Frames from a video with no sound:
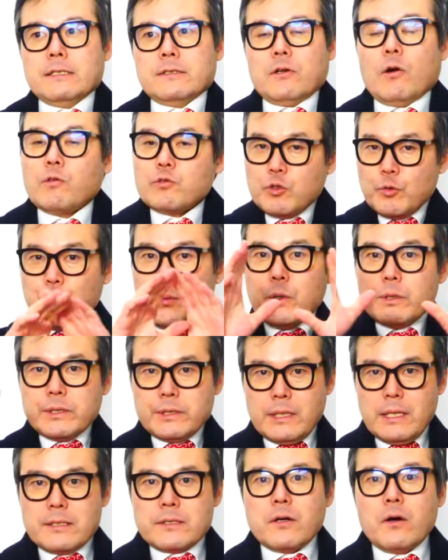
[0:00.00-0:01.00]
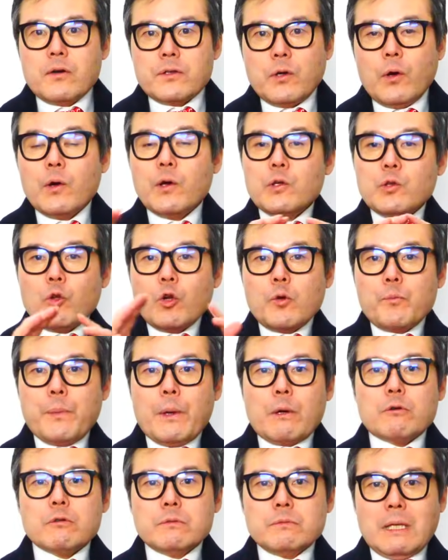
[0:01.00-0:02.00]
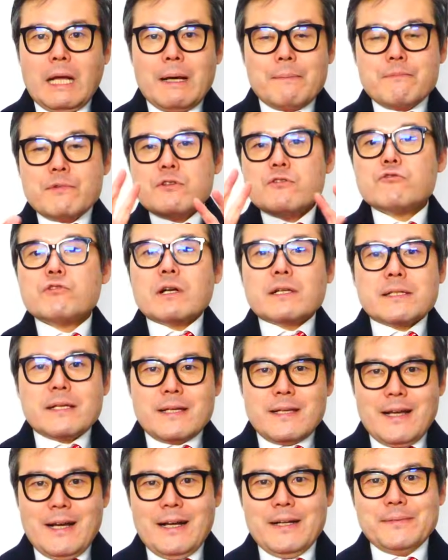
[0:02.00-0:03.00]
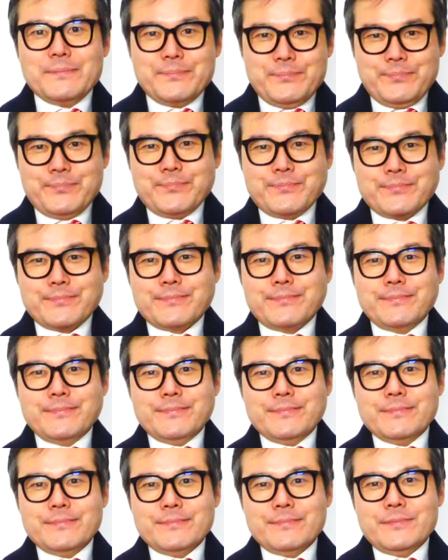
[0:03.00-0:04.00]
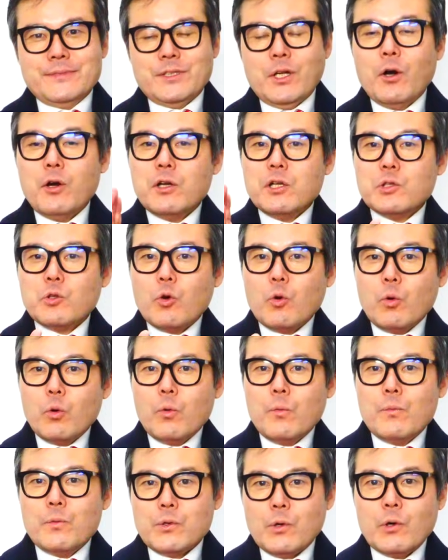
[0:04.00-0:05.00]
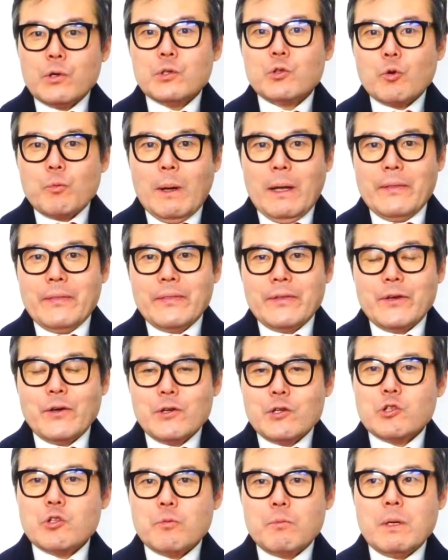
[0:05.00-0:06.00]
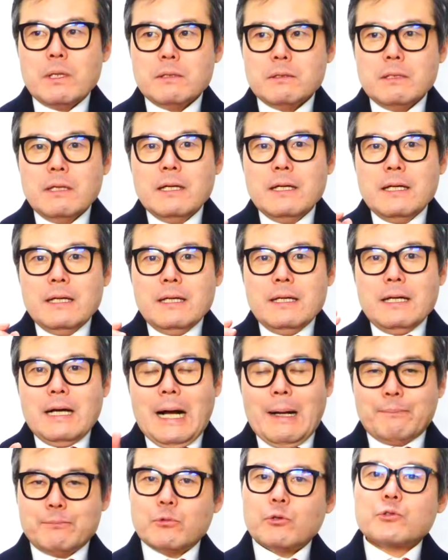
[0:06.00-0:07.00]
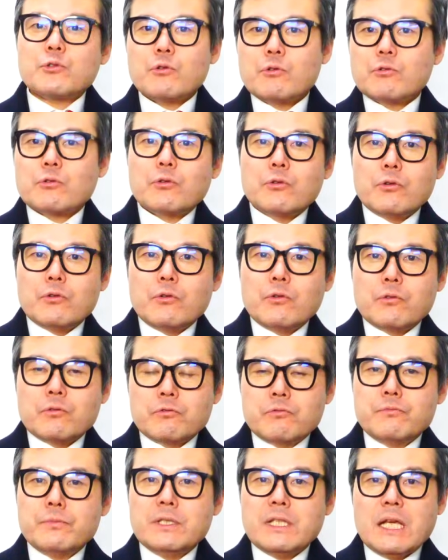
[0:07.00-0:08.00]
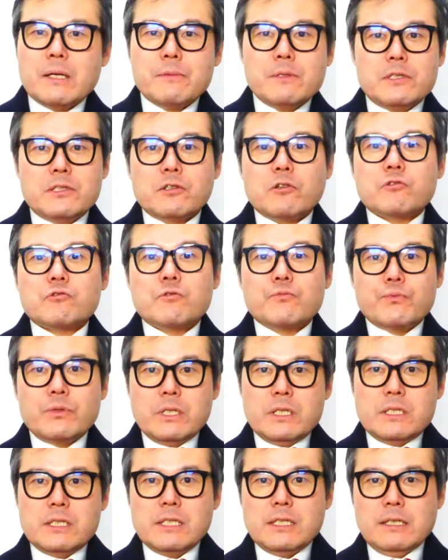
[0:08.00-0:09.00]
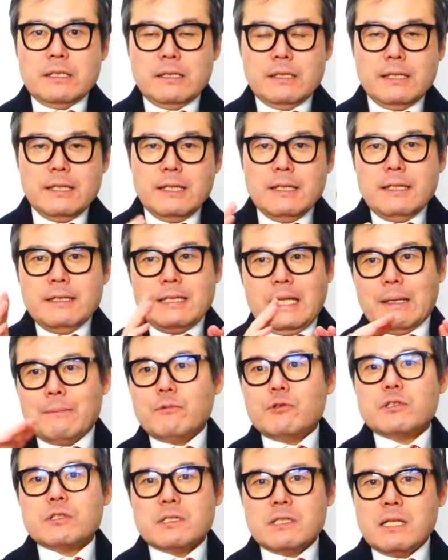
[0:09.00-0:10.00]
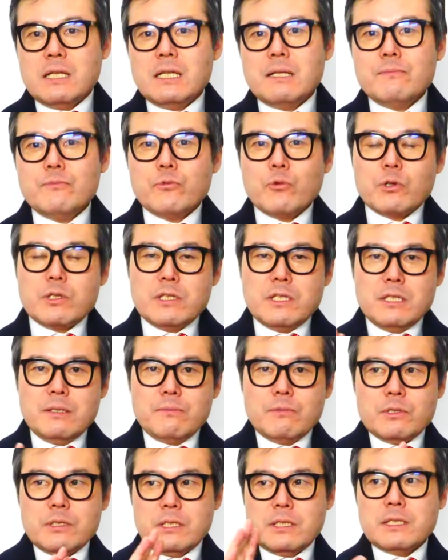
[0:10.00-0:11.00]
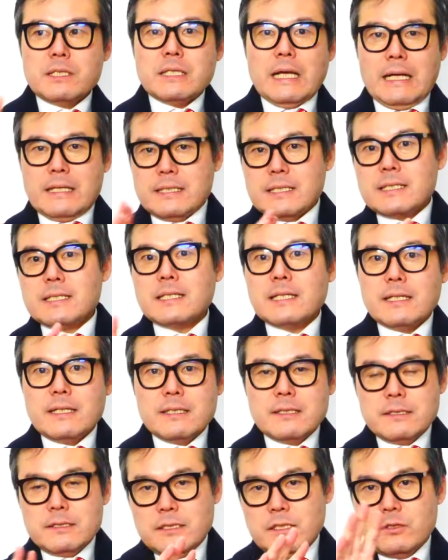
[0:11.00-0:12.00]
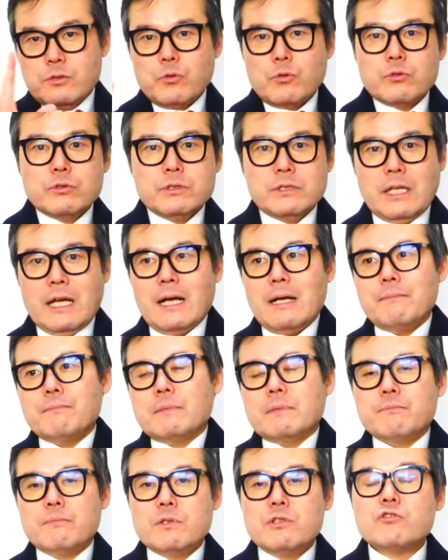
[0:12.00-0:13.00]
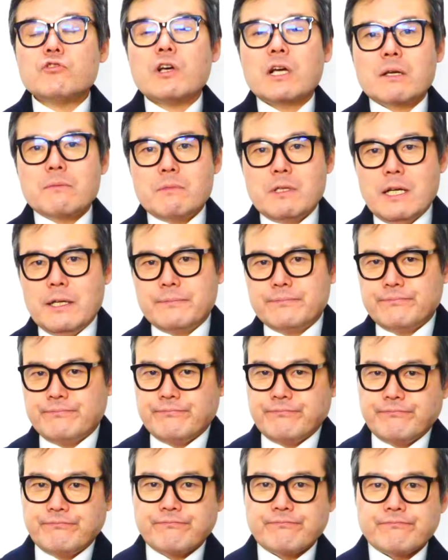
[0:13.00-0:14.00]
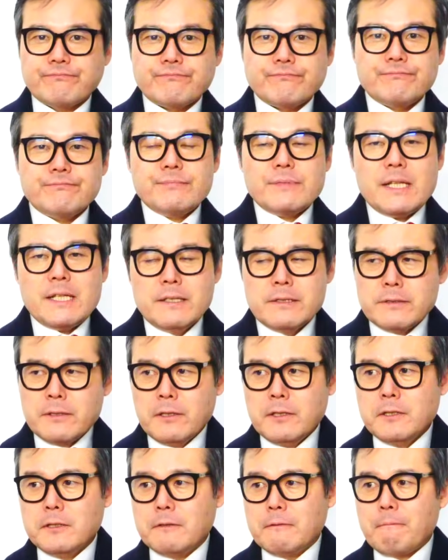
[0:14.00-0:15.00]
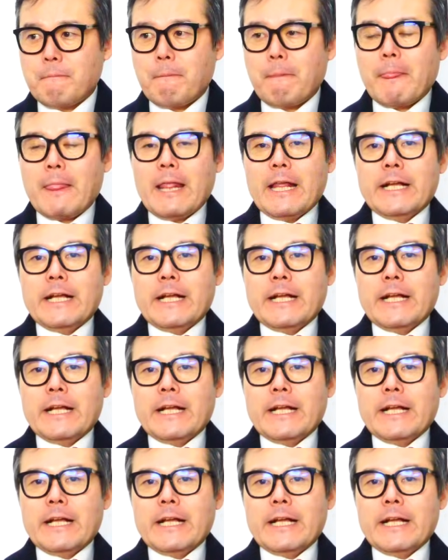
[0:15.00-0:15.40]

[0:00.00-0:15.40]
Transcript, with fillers: 영등포 을에서 여의도를 빼고는 다 민주당 색이야. 음, 여의도 여의도만 여의도만 압도적으로 국민의힘을 찍어줄 뿐이지 나머지 신림동이니 뭐 신기 아 신길 이쪽은 다 민주당입니다. 그래서